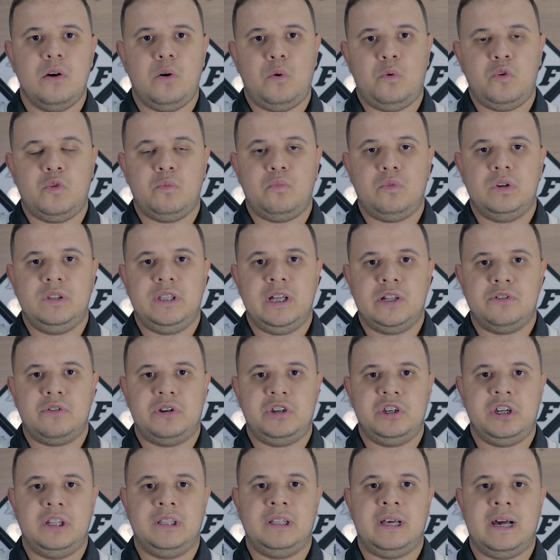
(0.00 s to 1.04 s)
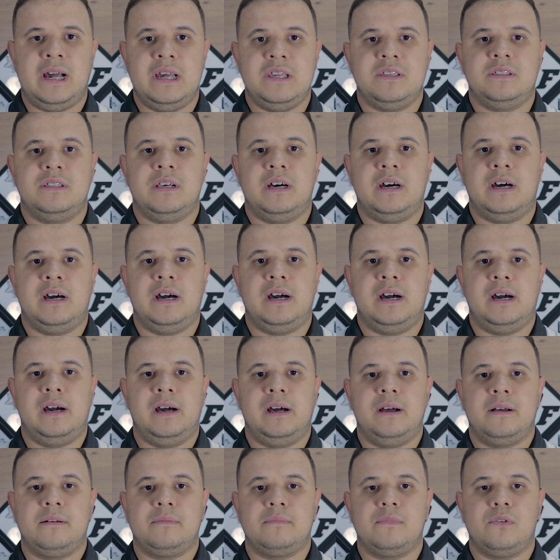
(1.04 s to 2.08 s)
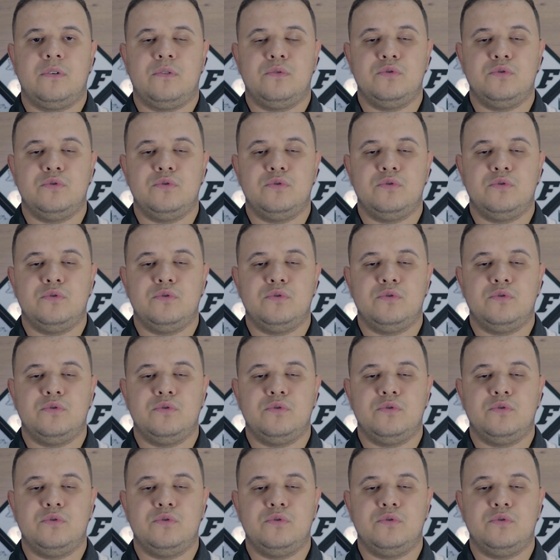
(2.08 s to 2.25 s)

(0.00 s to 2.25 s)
Os modelos originais da...